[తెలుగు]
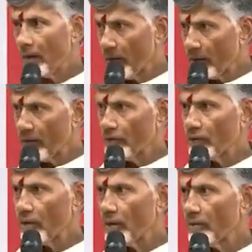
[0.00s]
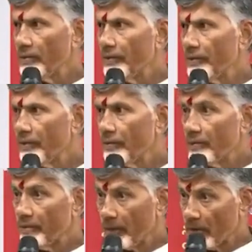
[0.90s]
ఎన్ఆర్ఐస్ ఉన్నారు
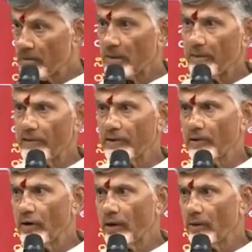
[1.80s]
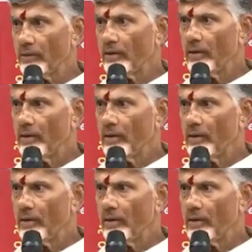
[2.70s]
పారిశ్రామికవేత్తలు ఉన్నారు